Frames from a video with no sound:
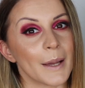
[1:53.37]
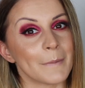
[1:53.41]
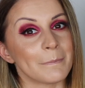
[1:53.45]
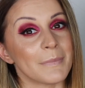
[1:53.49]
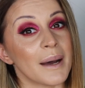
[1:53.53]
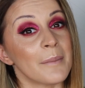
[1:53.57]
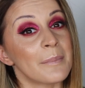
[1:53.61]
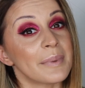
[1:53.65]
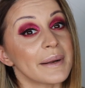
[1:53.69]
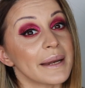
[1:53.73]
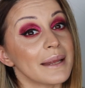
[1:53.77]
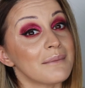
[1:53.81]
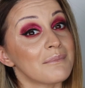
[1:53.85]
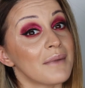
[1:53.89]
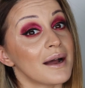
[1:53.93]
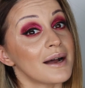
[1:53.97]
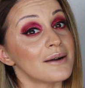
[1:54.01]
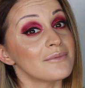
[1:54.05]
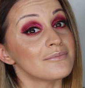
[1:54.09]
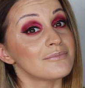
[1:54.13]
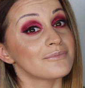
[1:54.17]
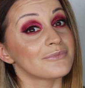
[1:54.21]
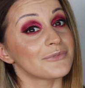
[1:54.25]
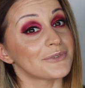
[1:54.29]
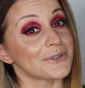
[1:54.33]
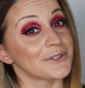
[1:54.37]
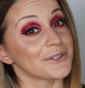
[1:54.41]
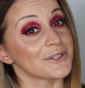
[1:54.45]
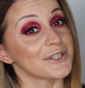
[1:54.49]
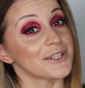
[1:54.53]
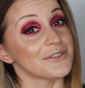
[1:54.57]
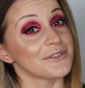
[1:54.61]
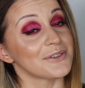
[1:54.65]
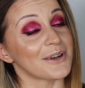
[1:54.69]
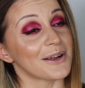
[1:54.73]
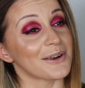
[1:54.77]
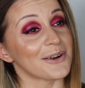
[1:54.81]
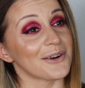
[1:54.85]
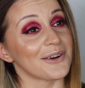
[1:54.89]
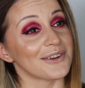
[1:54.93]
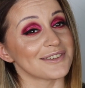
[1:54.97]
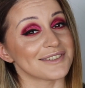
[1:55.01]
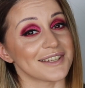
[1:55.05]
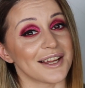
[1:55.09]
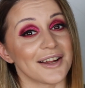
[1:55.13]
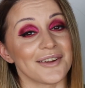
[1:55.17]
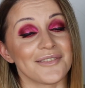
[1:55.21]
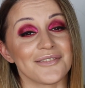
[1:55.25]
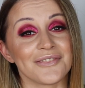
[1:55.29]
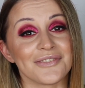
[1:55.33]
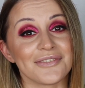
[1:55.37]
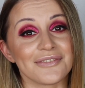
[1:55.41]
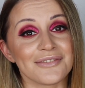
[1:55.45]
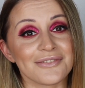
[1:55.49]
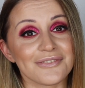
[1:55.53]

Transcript: ma prima voglio dirvi una cosa